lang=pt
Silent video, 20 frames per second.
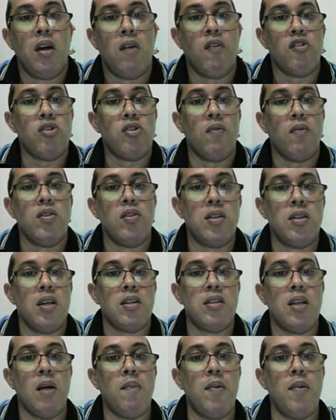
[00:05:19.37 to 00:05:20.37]
e vai ajudar você
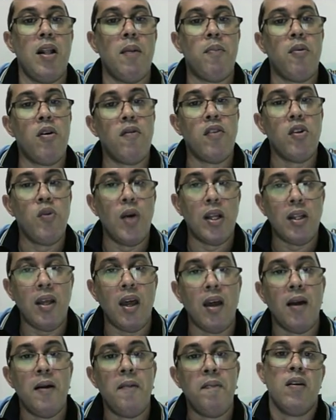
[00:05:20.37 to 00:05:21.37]
a se dar bem na prova do
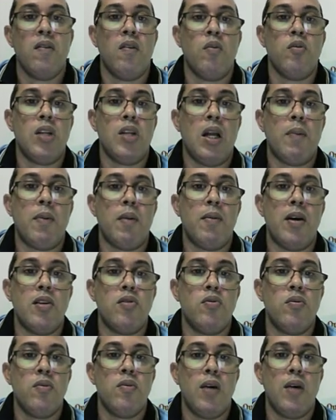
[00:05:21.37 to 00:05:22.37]
ETE. Vamos lá para
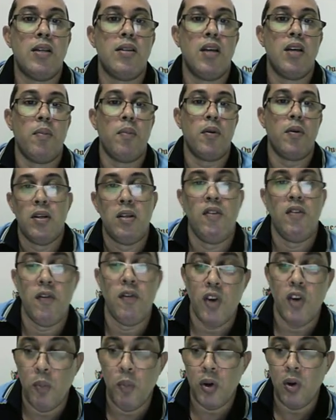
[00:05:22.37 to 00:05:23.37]
mais um exemplo. Esse vídeo
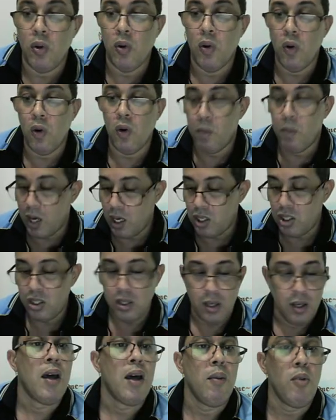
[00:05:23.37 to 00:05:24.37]
vai ficar um pouquinho longo,
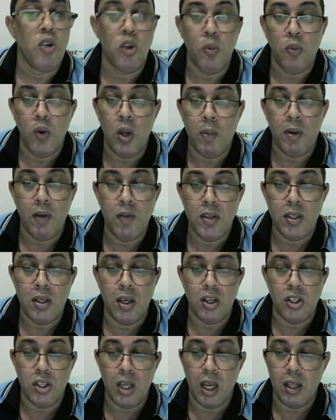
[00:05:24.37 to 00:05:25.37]
mas é muito bom aí para
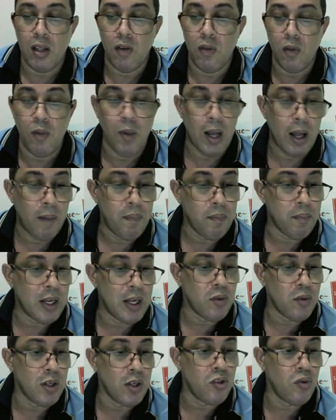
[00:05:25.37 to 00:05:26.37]
vocês, tá? Então vamos lá.
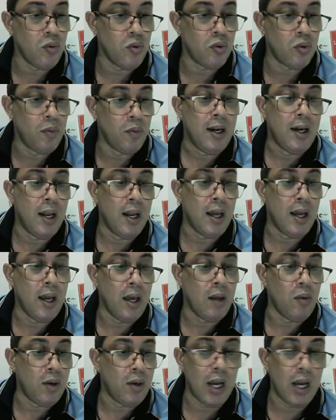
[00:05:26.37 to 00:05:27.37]
Mais um assunto. Gra
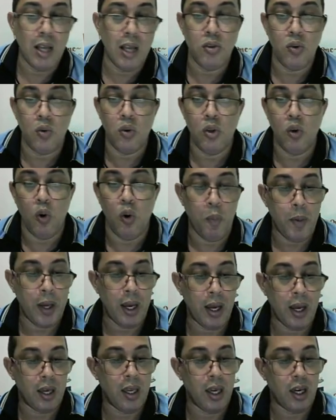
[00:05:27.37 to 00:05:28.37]
é no caso, quando eu vou
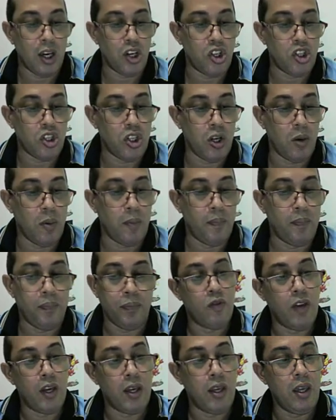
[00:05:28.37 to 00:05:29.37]
pegar aqui a questão,
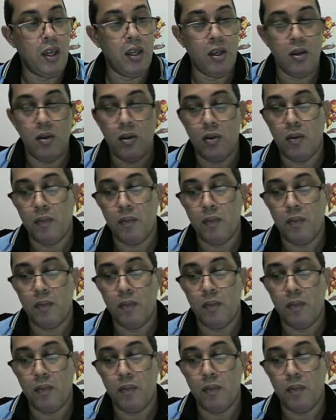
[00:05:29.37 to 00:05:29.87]
eu vi aqui,